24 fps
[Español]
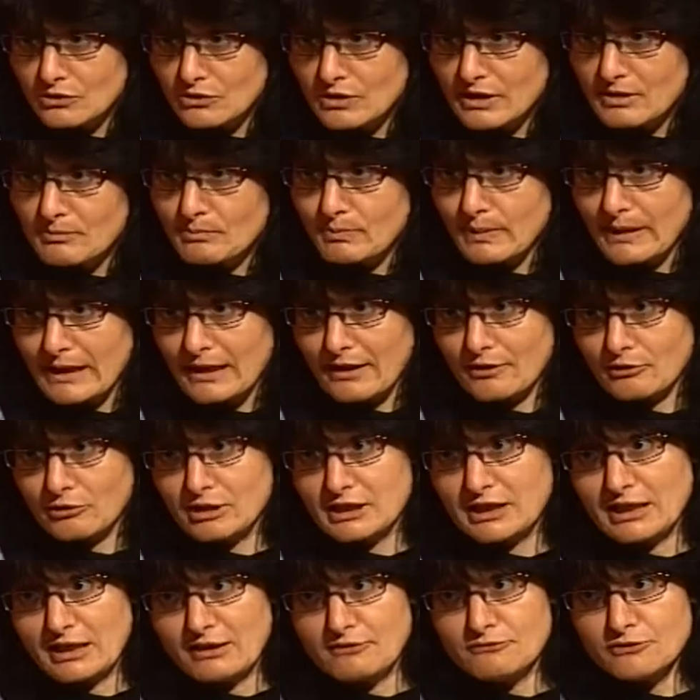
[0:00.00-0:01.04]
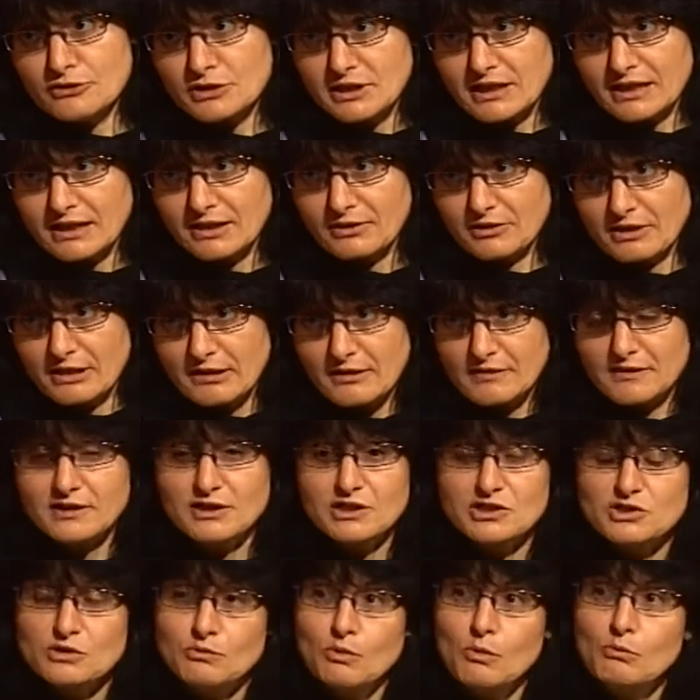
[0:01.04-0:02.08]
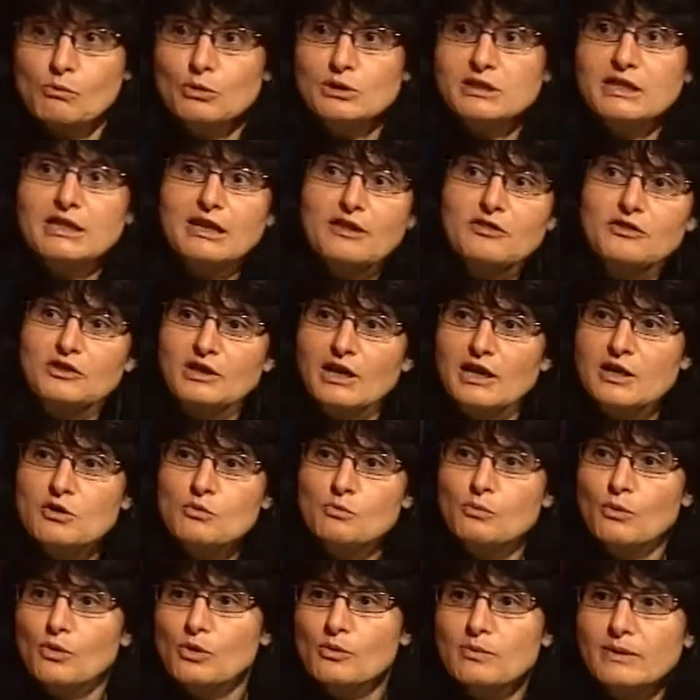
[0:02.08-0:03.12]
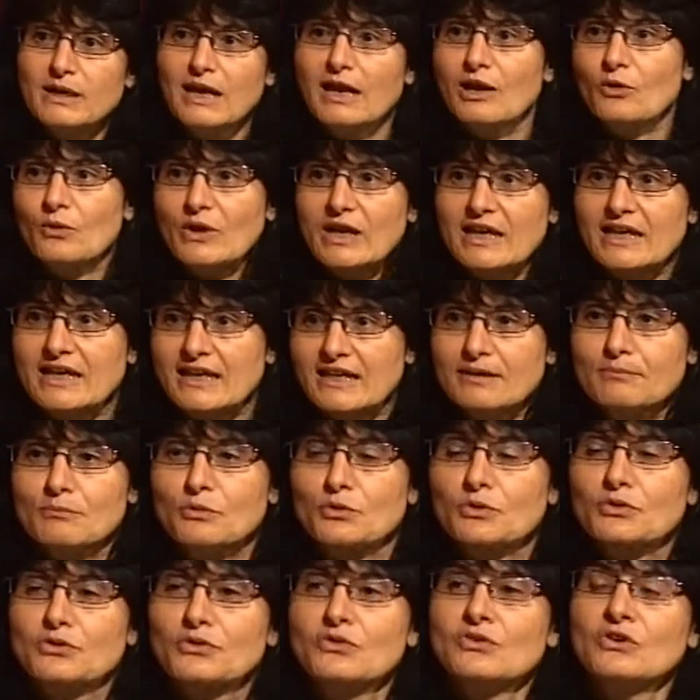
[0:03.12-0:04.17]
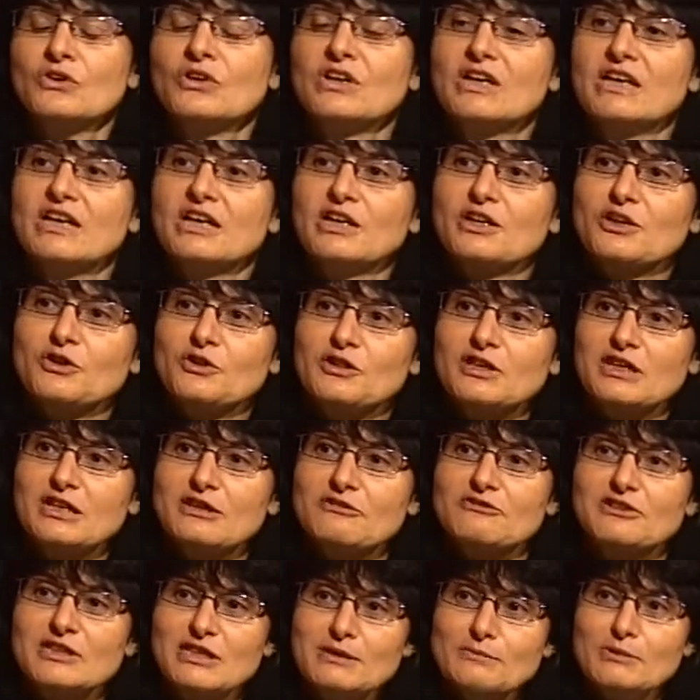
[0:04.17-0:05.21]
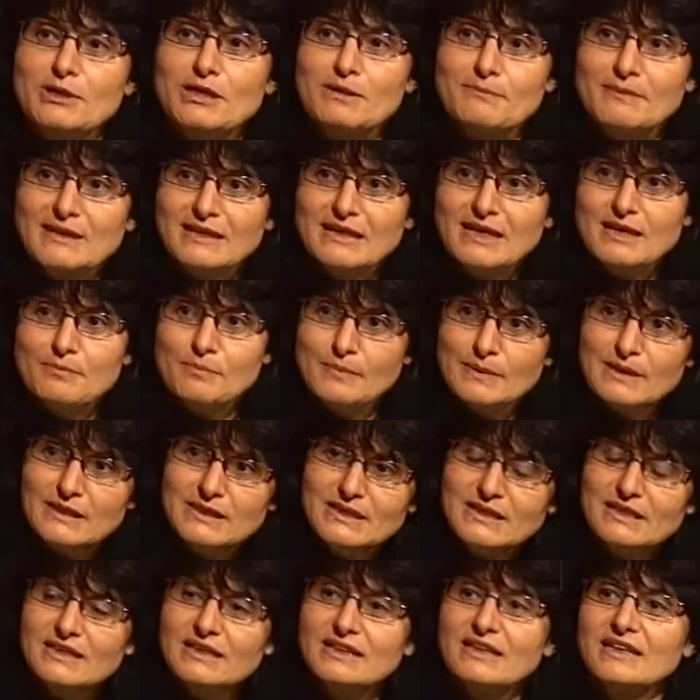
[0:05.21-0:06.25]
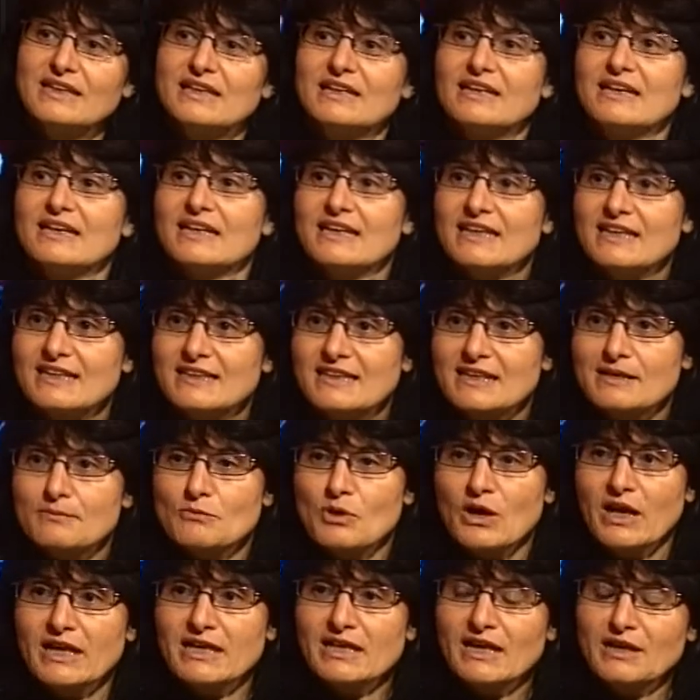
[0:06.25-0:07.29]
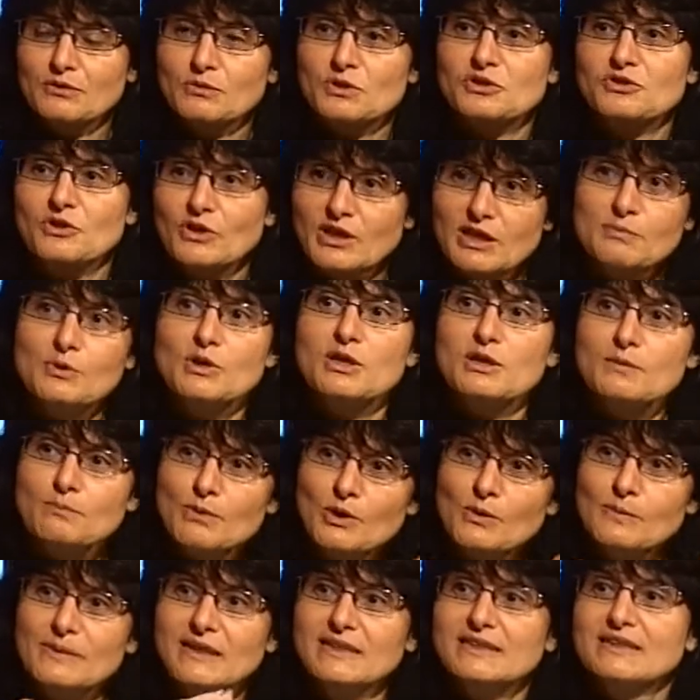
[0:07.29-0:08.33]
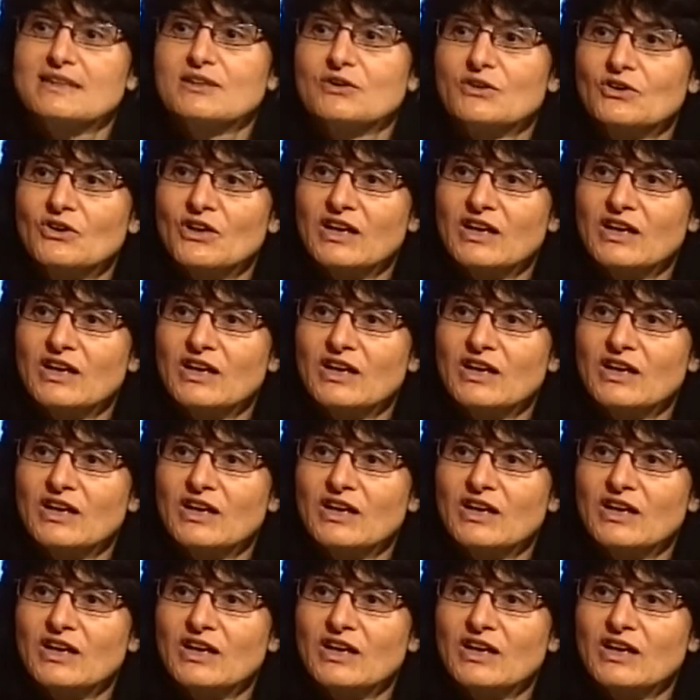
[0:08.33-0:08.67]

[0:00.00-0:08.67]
empleados de Telefónica. Es decir, que somos multinacionales un poco para lo que queremos. ¿no? quiero decir, defendemos la marca España y tenemos ahí a nuestro equipo diplomático